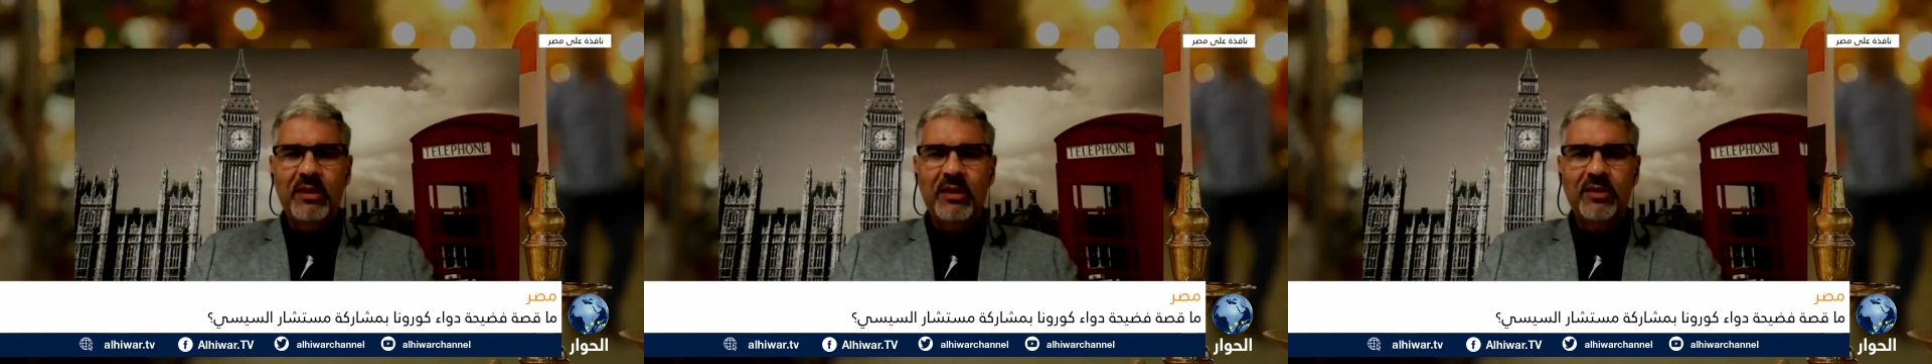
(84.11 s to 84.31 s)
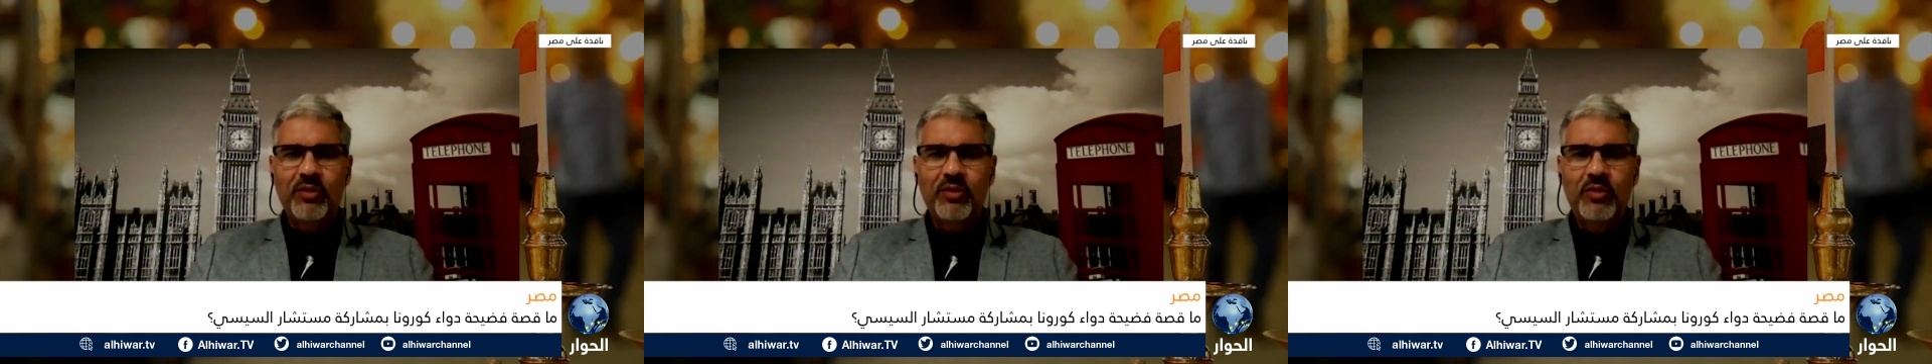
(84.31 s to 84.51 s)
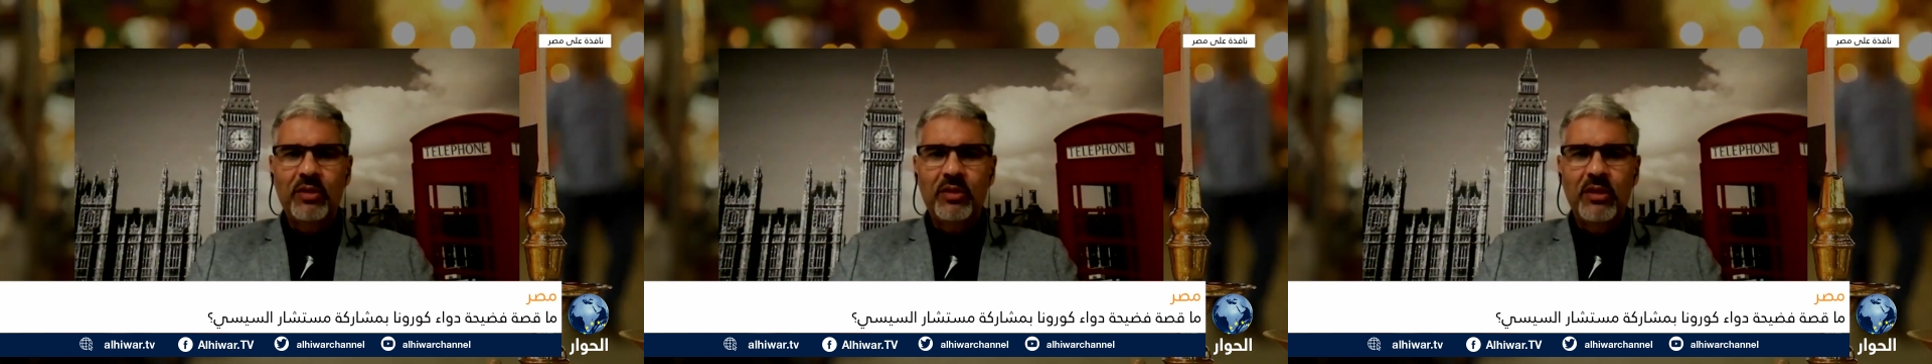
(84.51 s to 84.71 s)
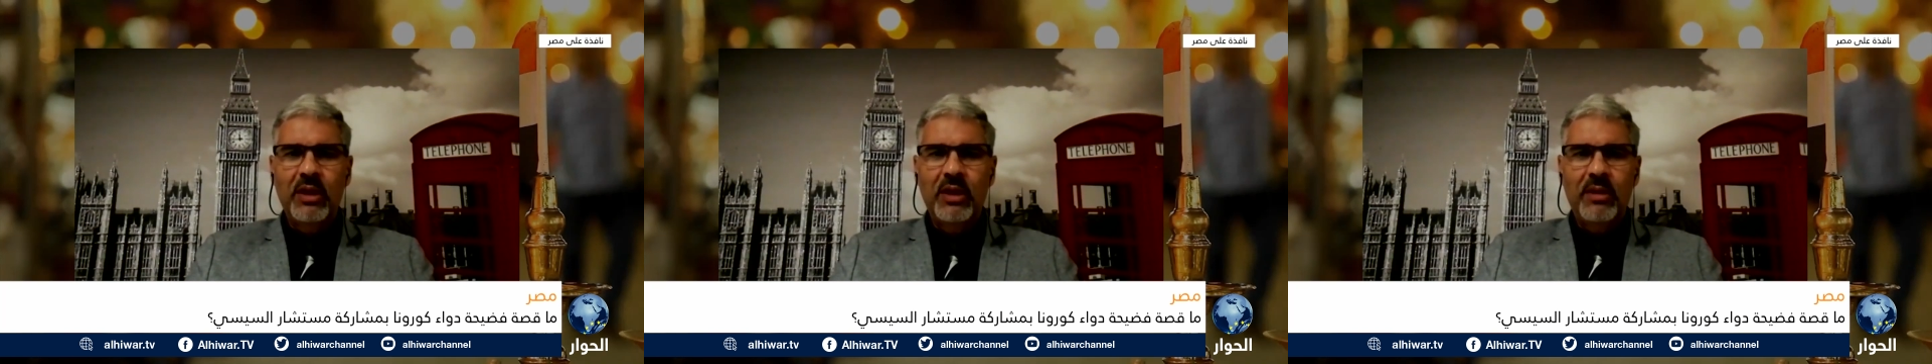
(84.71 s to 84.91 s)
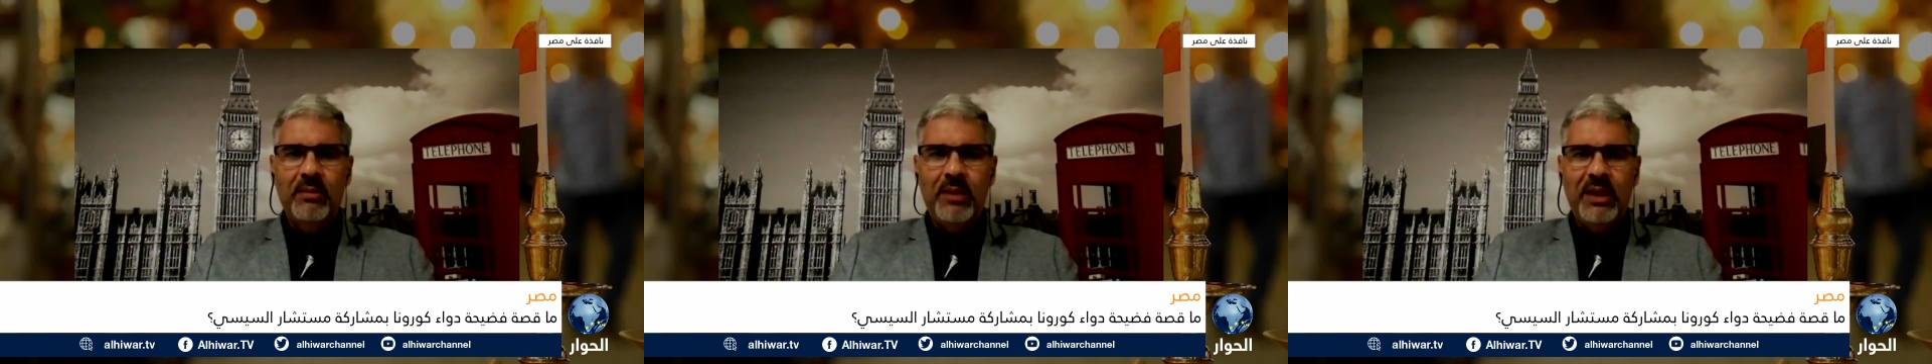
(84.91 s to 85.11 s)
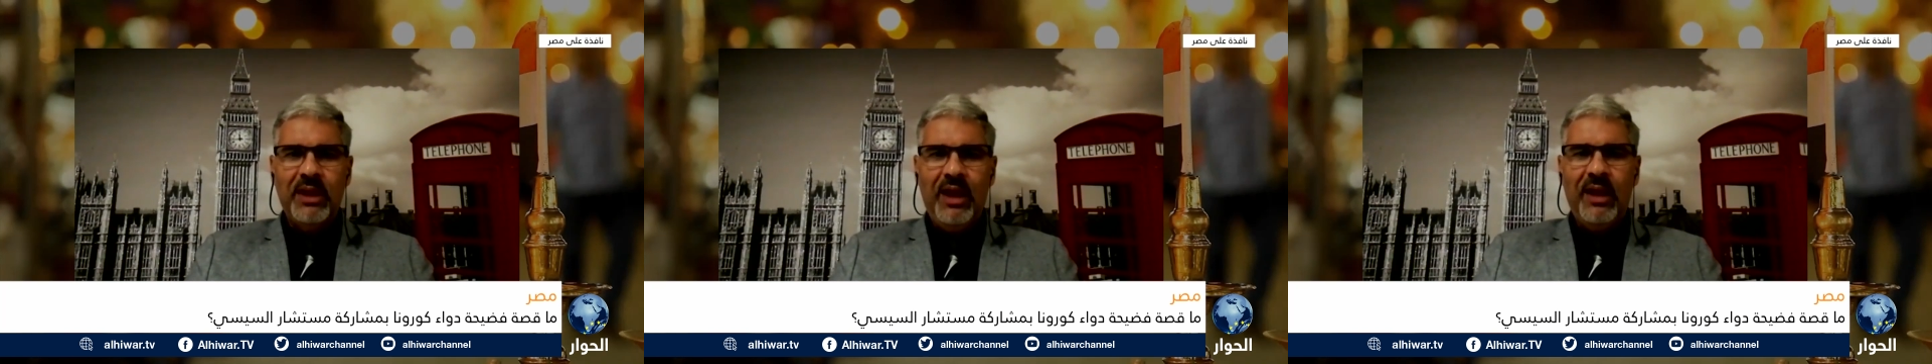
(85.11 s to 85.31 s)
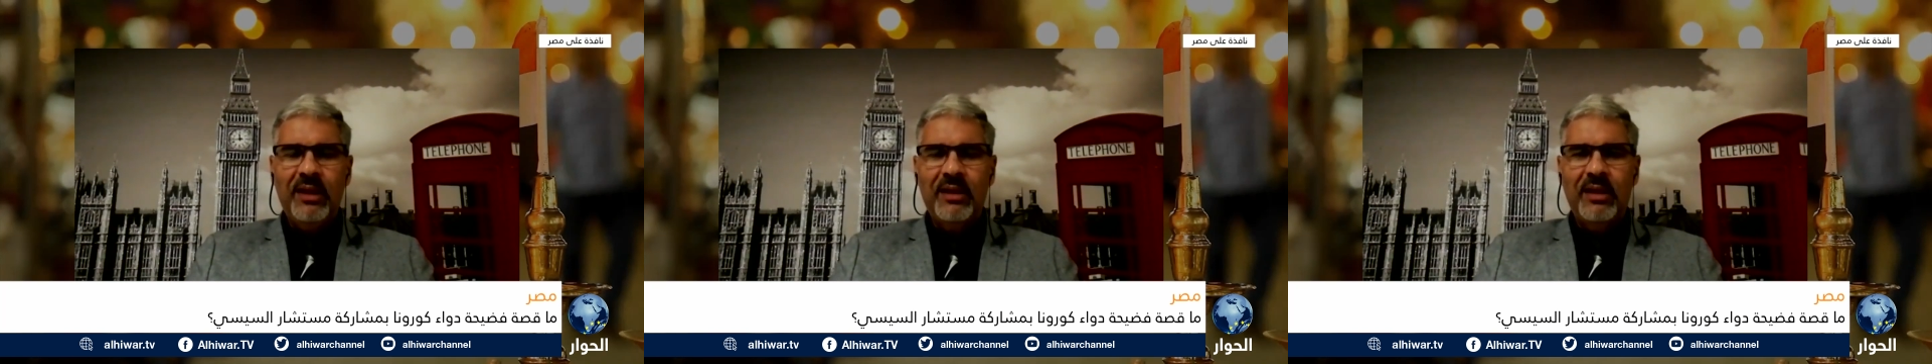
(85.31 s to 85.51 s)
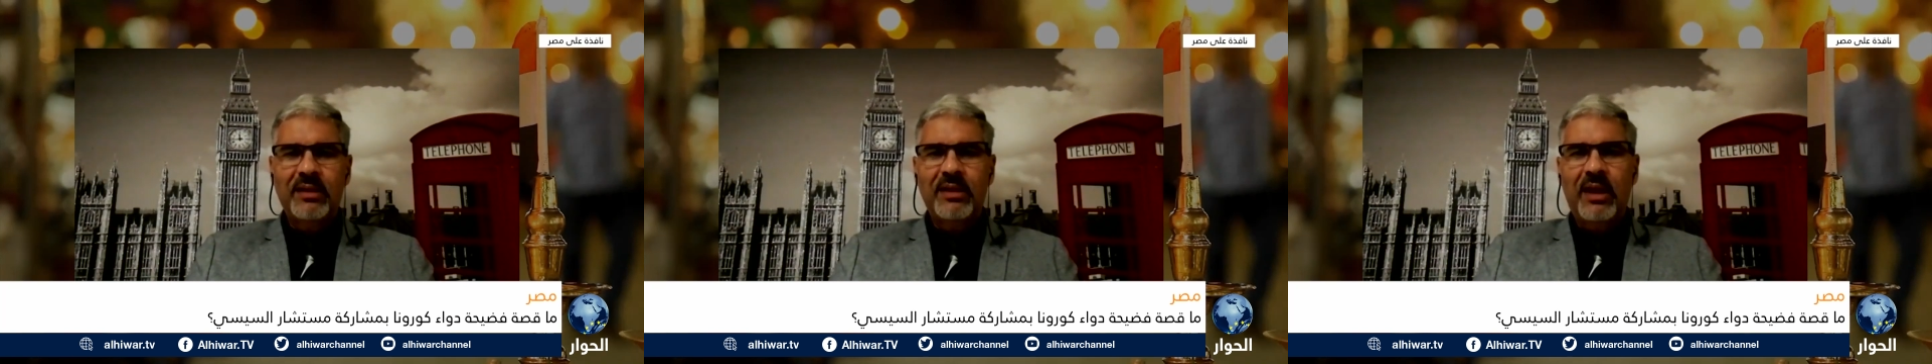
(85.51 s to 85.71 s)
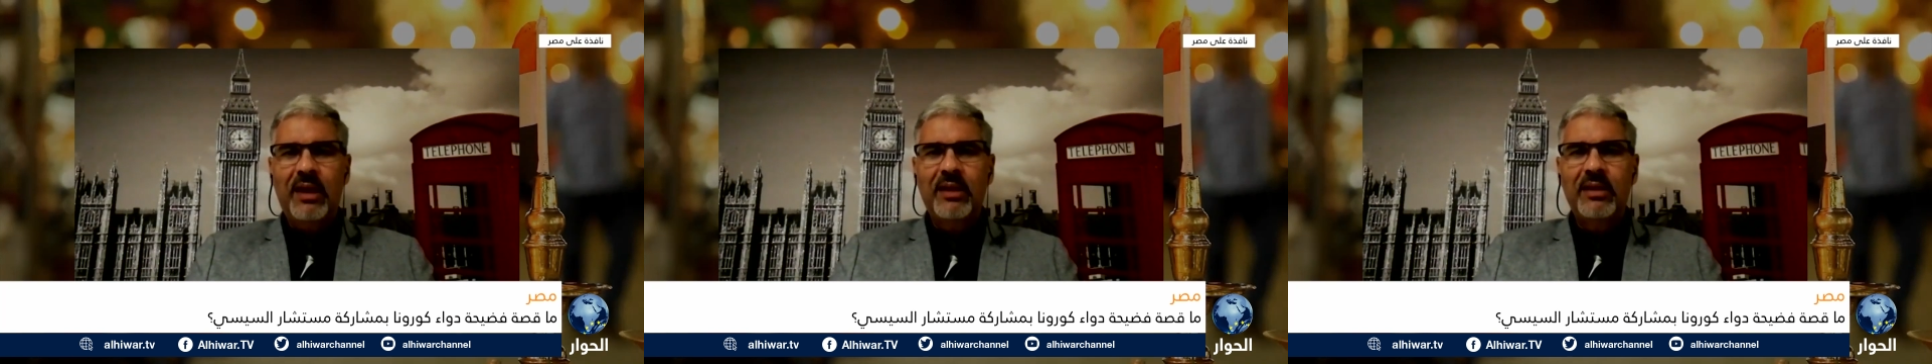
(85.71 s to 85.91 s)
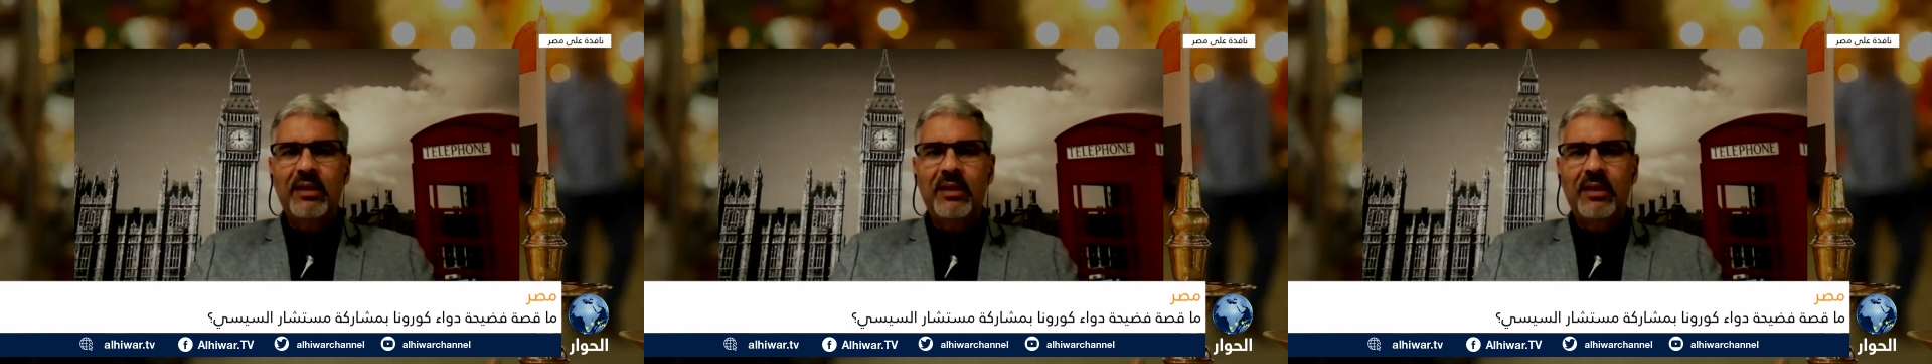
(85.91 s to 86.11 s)
اسيوط بيتحدث
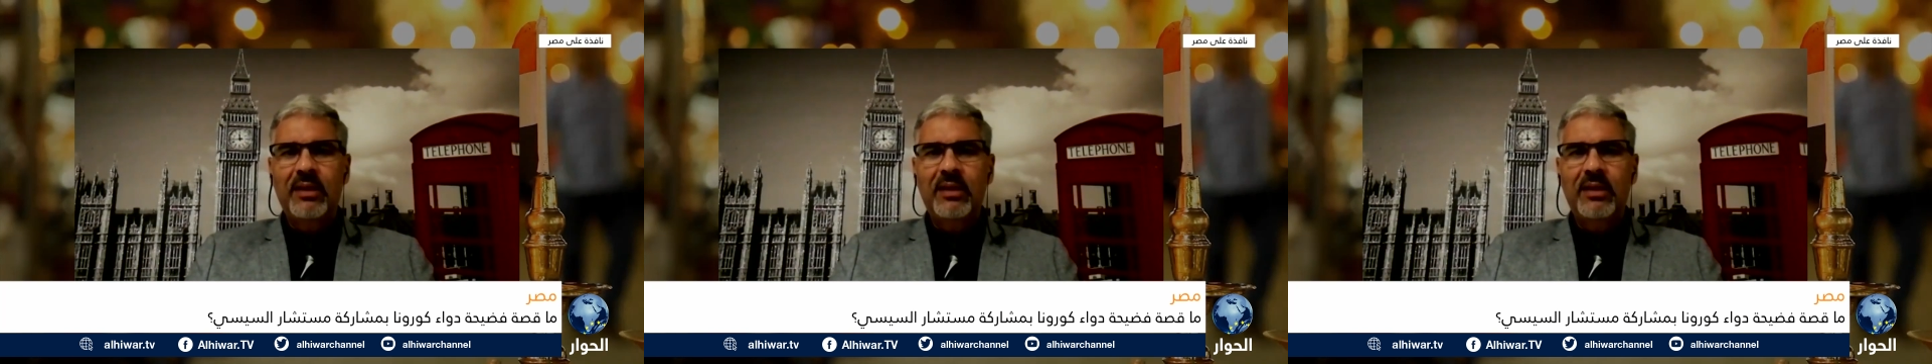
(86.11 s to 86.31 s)
عن